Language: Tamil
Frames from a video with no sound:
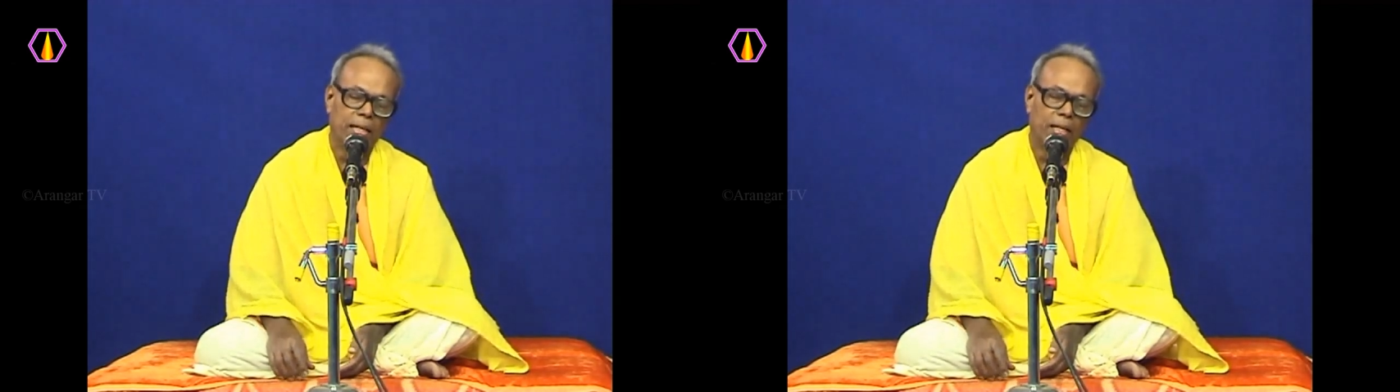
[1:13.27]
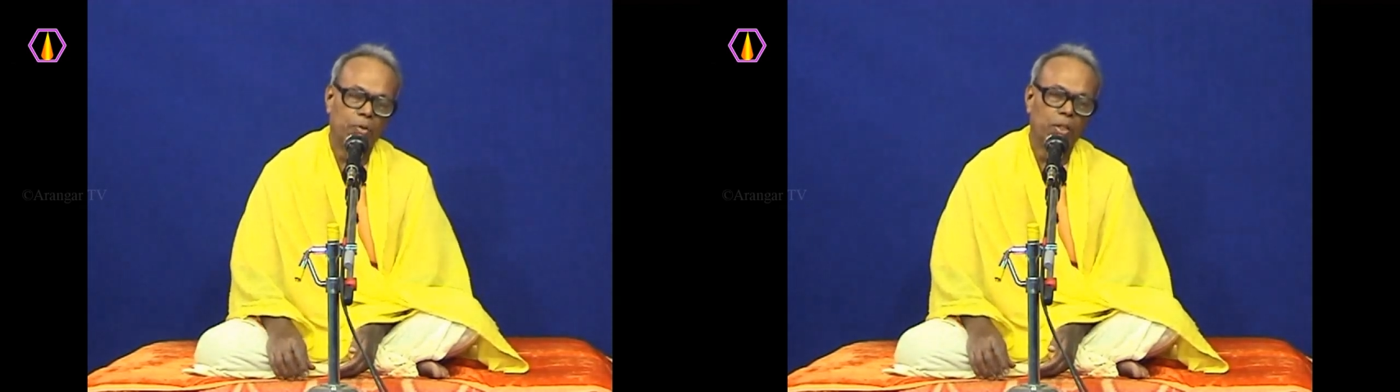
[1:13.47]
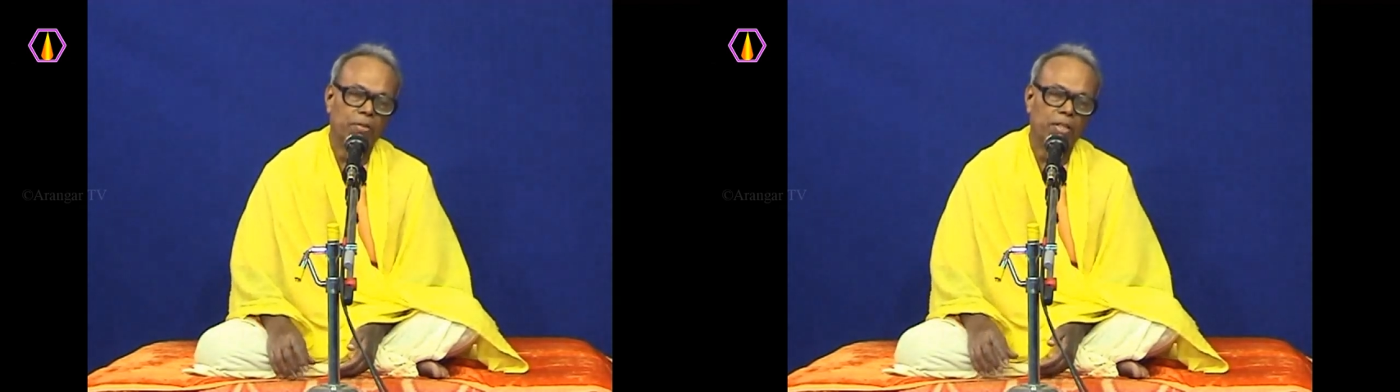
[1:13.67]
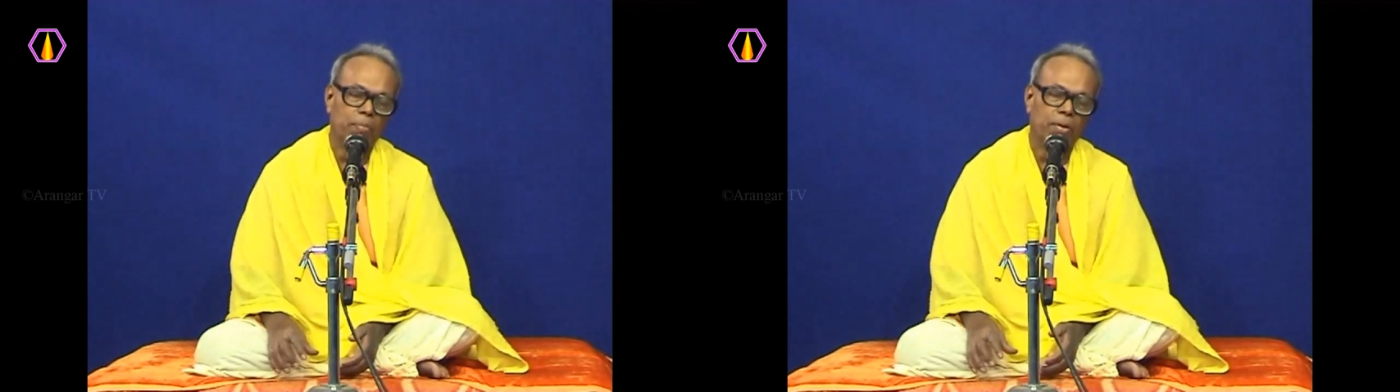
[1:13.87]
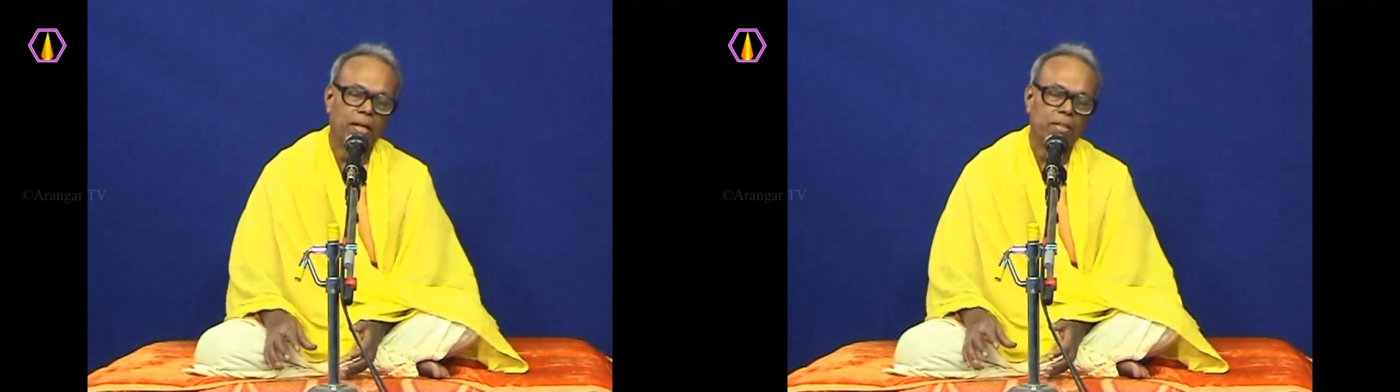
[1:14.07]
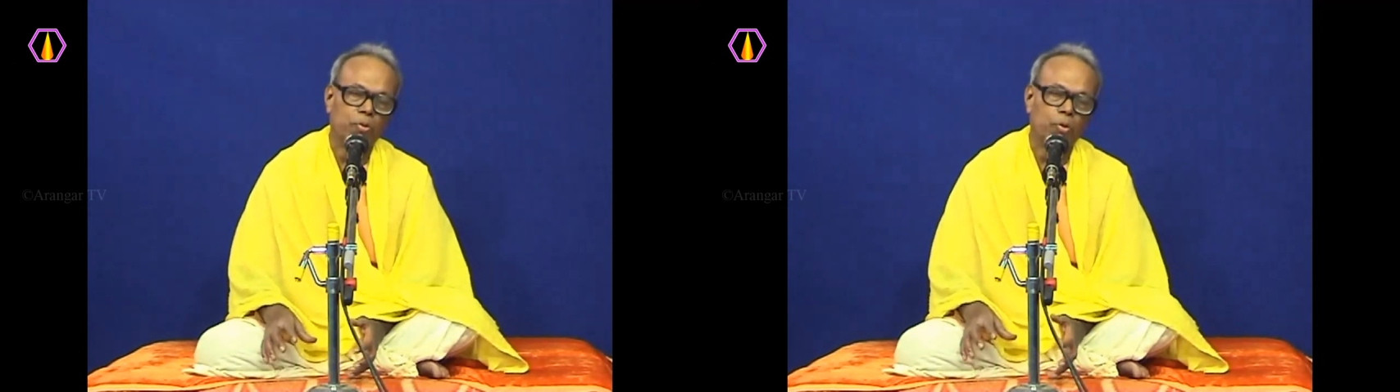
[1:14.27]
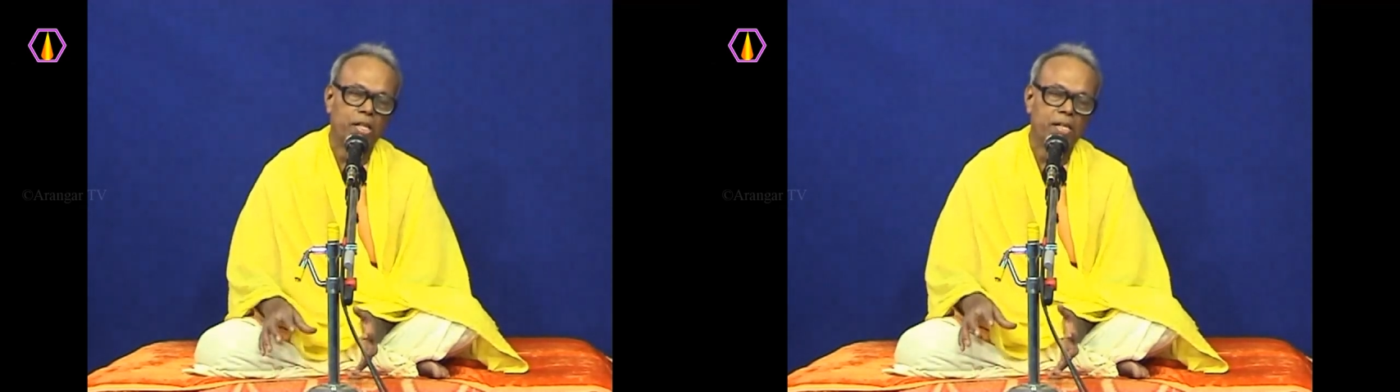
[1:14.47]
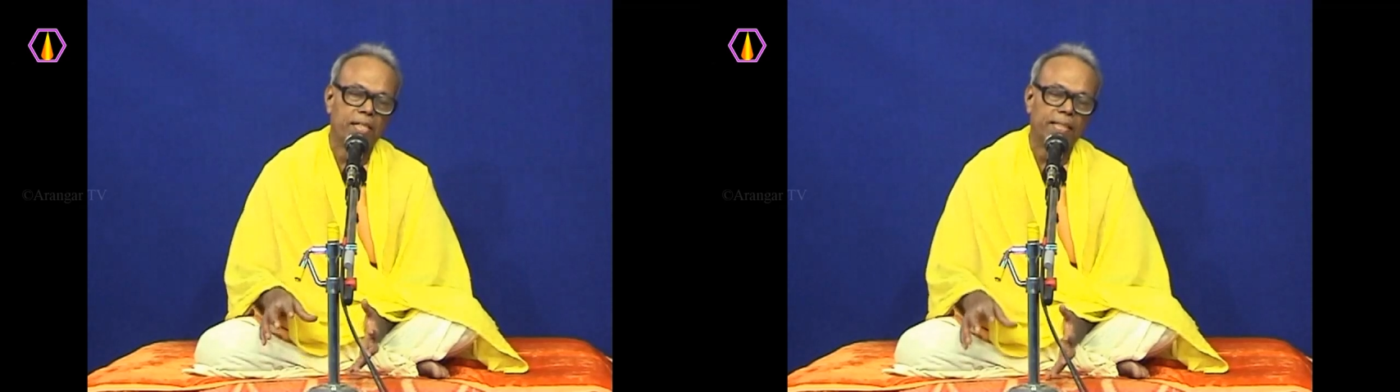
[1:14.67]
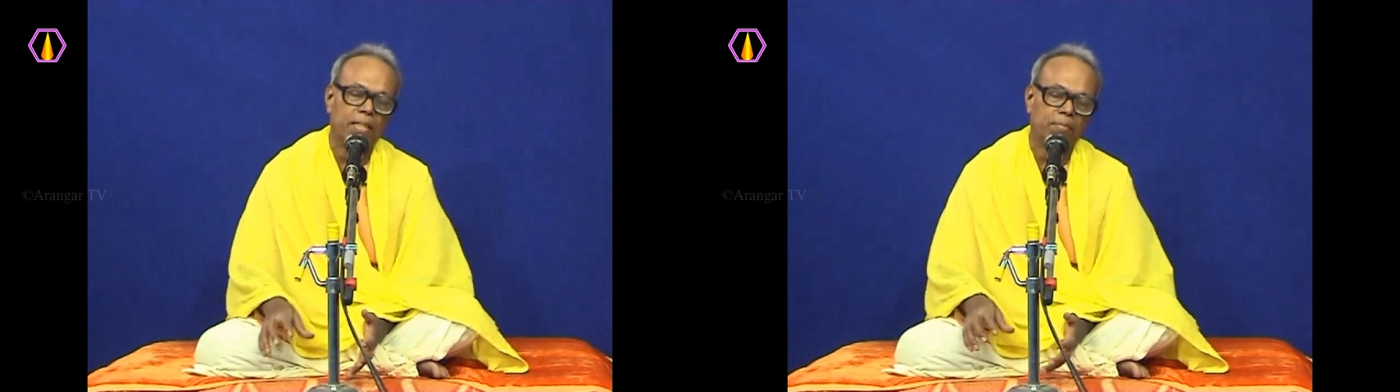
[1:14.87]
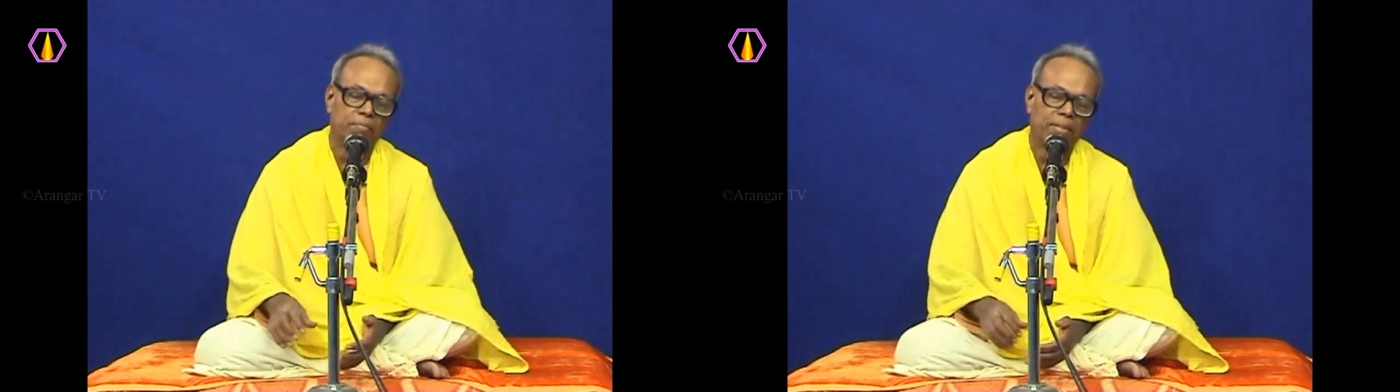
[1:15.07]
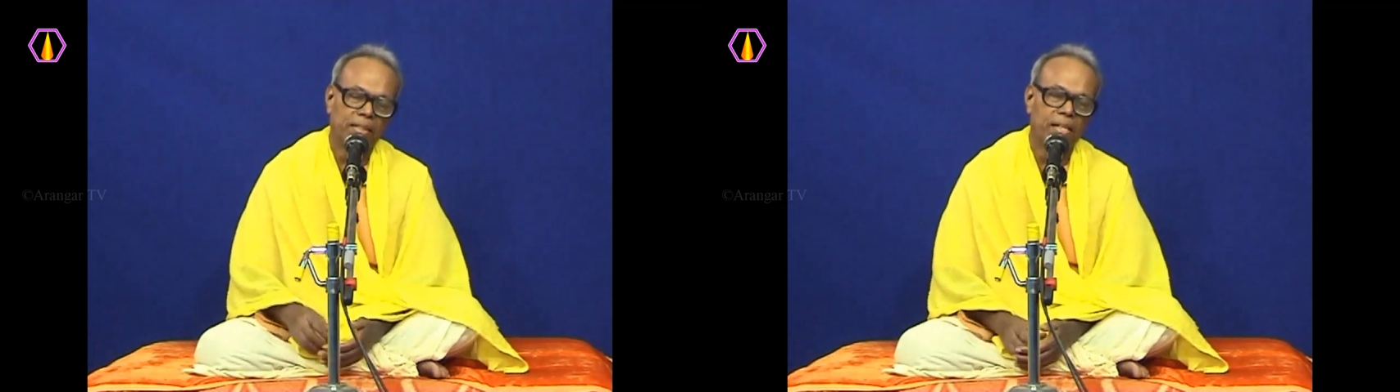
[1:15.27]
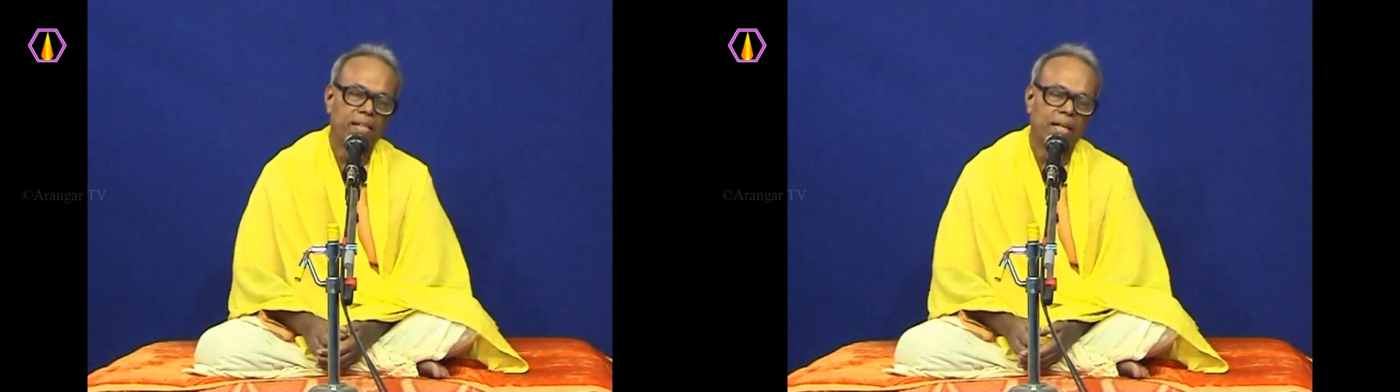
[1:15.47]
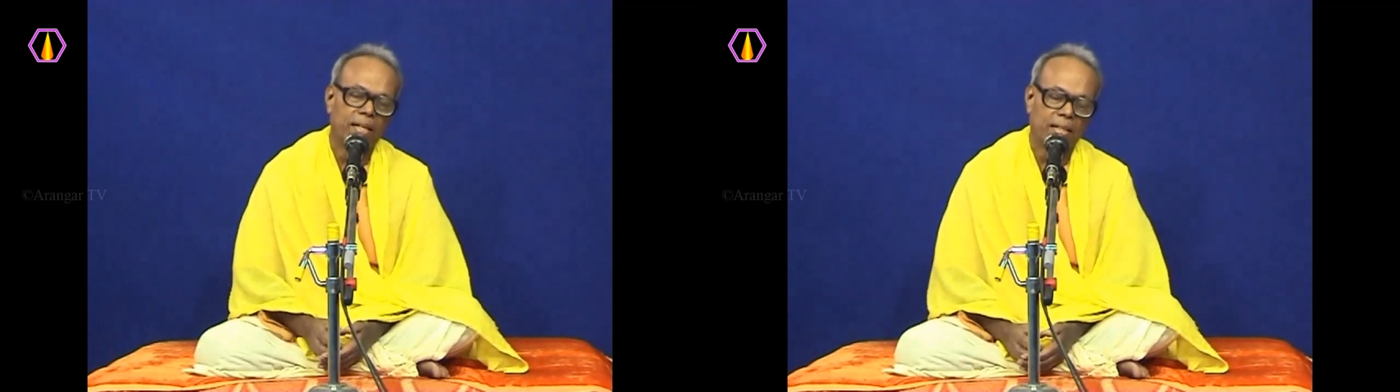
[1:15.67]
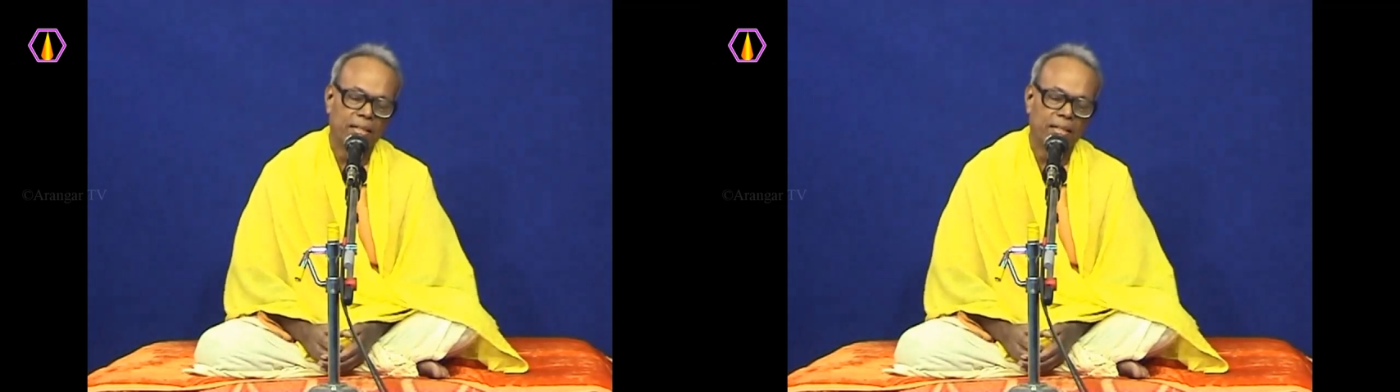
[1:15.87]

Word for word: அந்த ஜோதி வெளிப்படாது ஒரு இருட்டு தேகம் இருட்டாக